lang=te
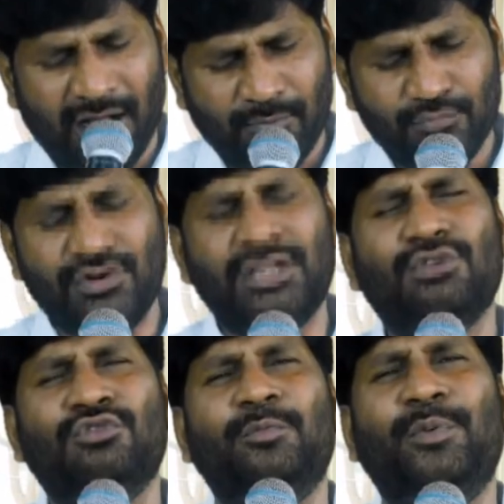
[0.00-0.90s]

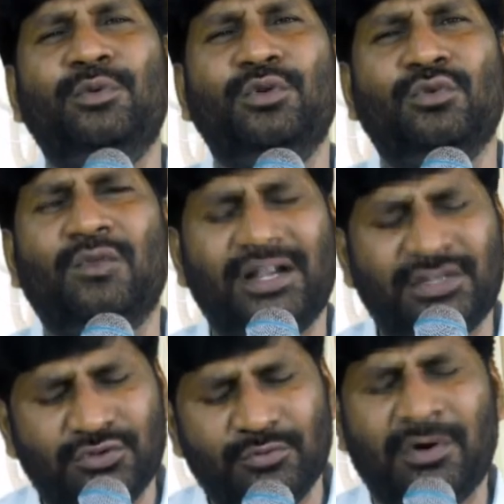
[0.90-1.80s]
అమ్మురికి కోపములు
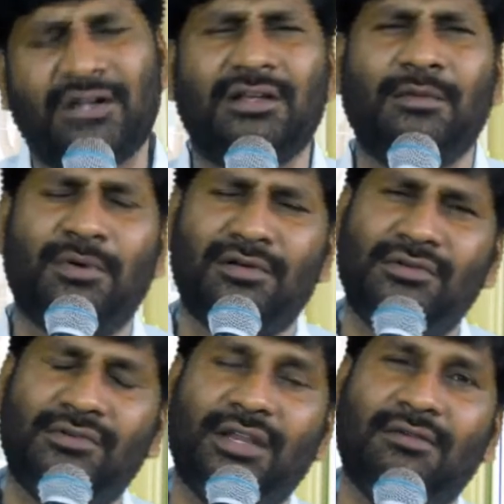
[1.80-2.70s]
వాటితో పాటుగా
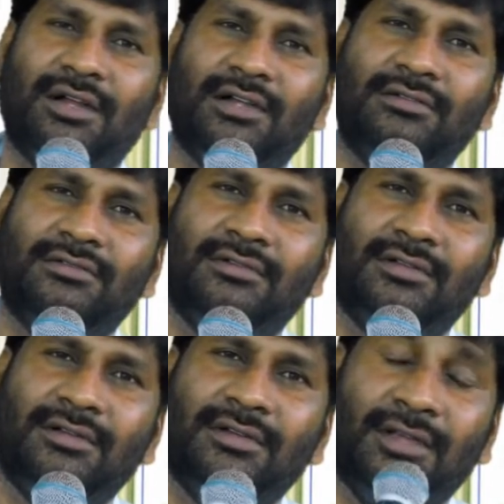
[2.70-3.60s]
పరుండుకునేవాడు
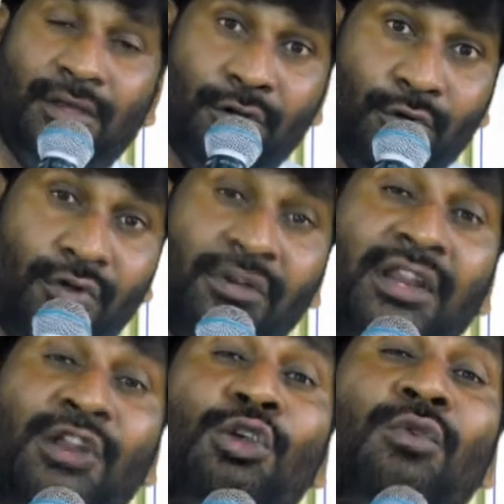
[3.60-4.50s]

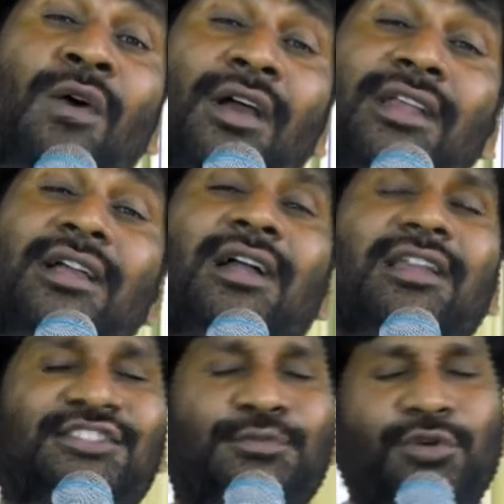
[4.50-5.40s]
గొర్రెలలో ఒకటిగా
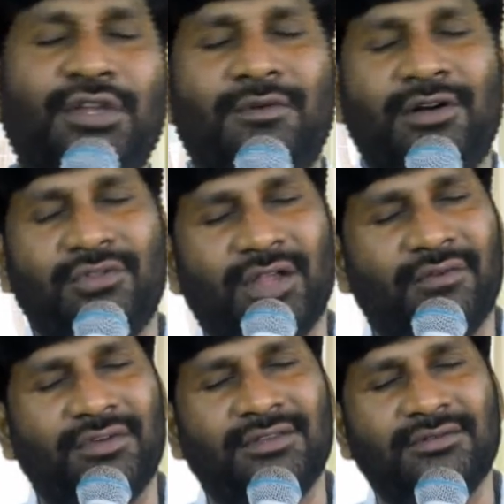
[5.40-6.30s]
కలిసిపోయేవాడు
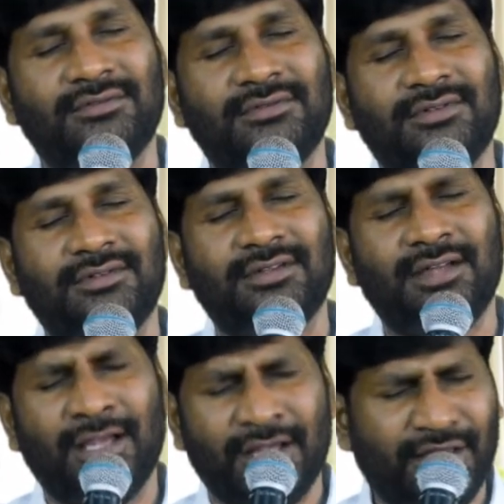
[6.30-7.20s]
దావేదు
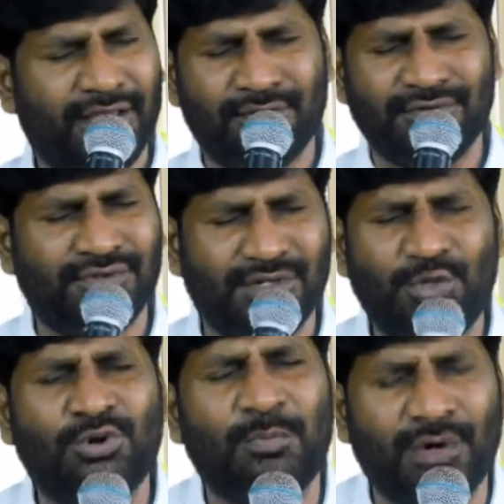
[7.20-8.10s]
ఏ రోజు
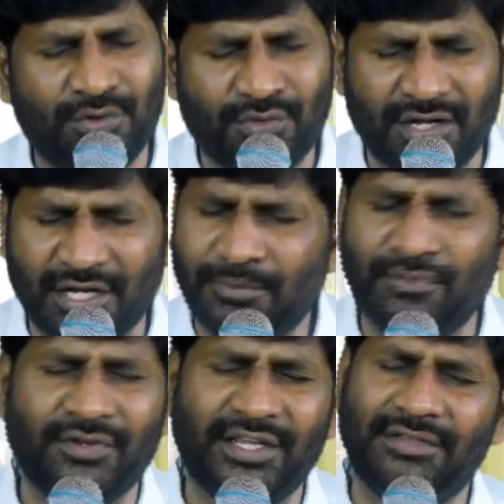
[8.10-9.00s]
ఇంట్లో పడుకున్న
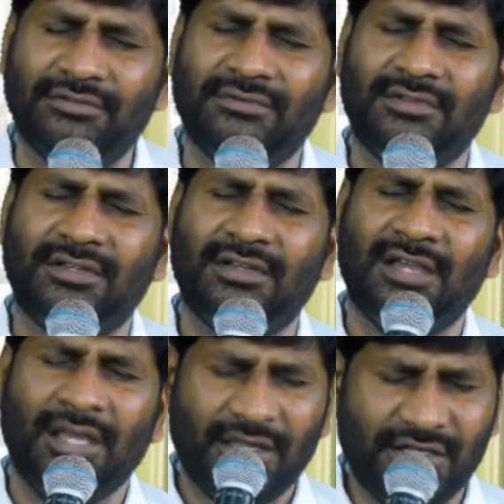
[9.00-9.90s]
అనుభవం లేదు
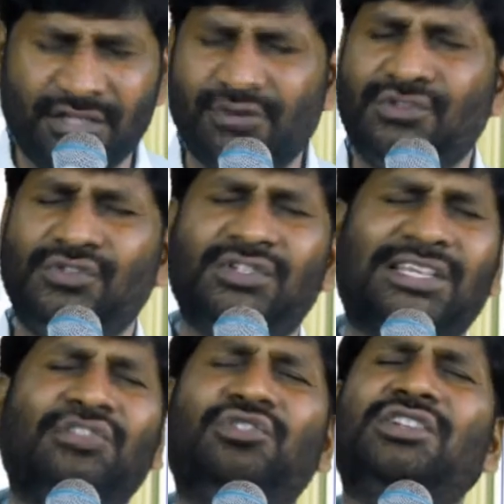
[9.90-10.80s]
ఏ రోజు
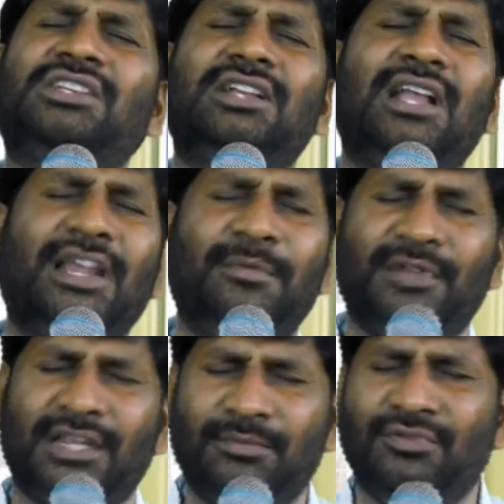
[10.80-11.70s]
సంతోషంగా
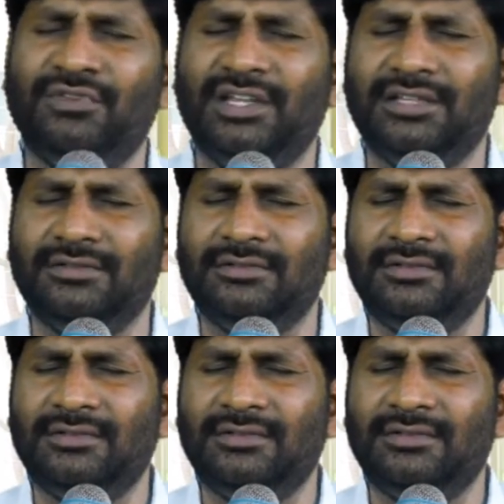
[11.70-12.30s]
గడిపిన అనుభవం లేదు